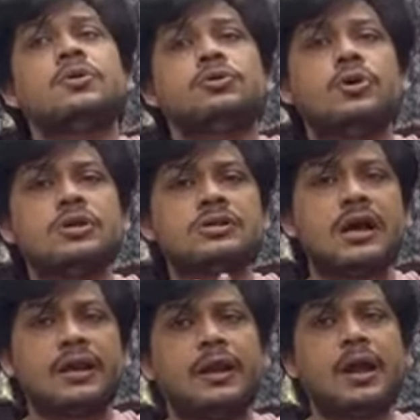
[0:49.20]
तो
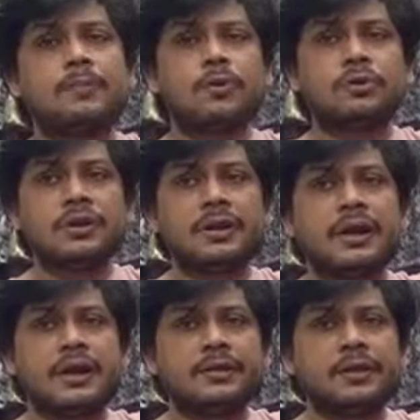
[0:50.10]
इसका रेट आपको थ्री
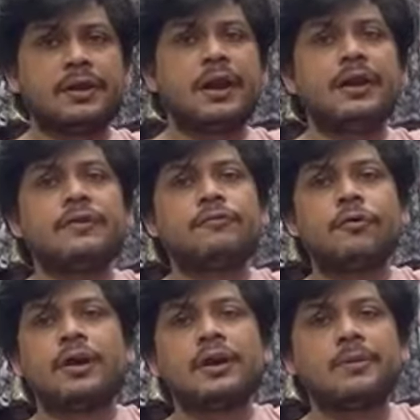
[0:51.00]
एटी थ्री नाइन्टी
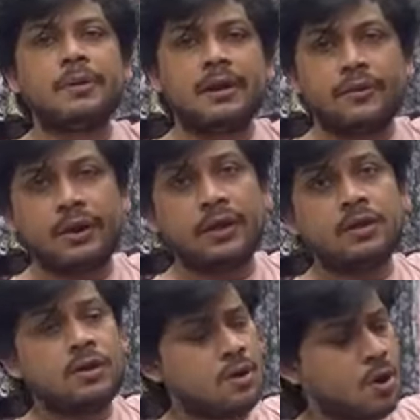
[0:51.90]
फोर हंड्रेड मिलने वाला
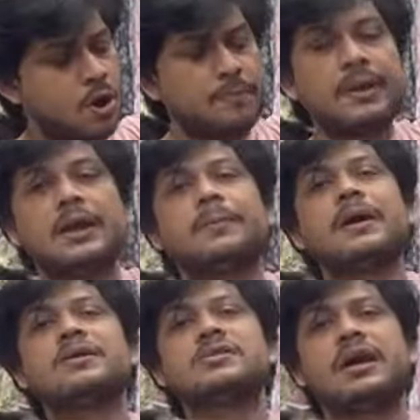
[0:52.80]
है और मेरे
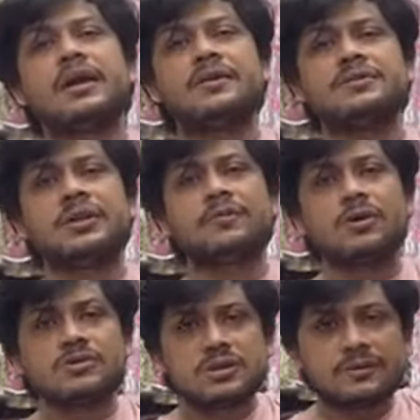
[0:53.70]
पास इसका रेट सिर्फ
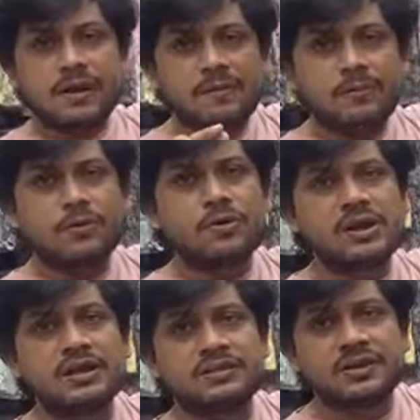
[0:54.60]
और सिर्फ आप लोगों के
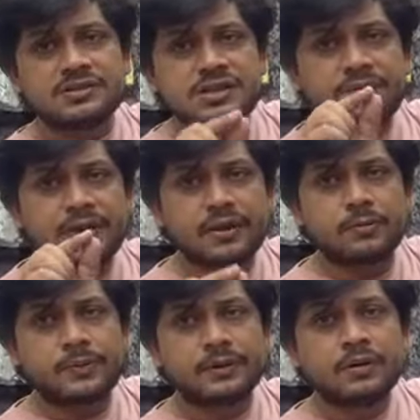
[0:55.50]
लिए थ्री सेवेंटी
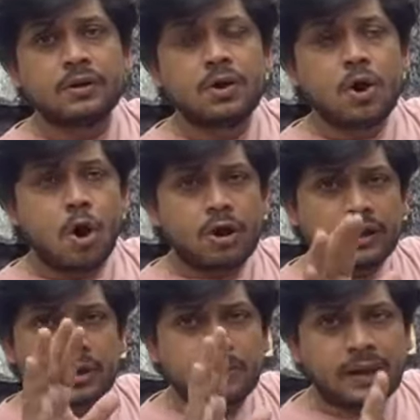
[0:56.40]
रुपये और
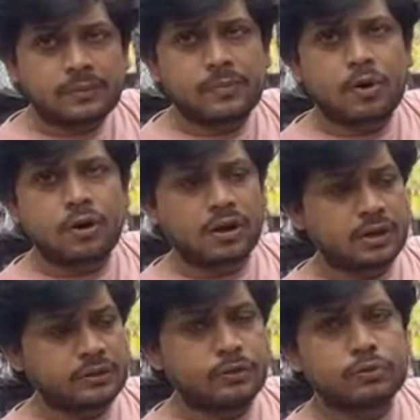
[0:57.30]
अगर बल्क में ऑर्डर
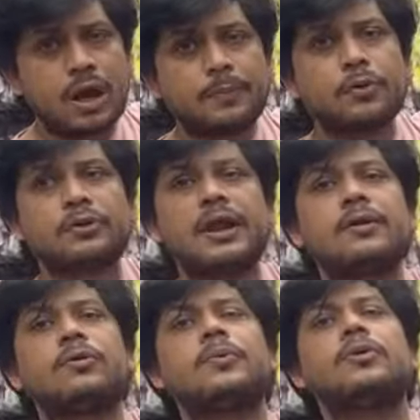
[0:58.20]
करते हो तो आपको
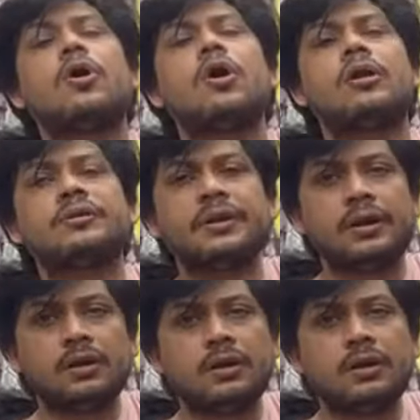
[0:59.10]
टेन रुपये और सेल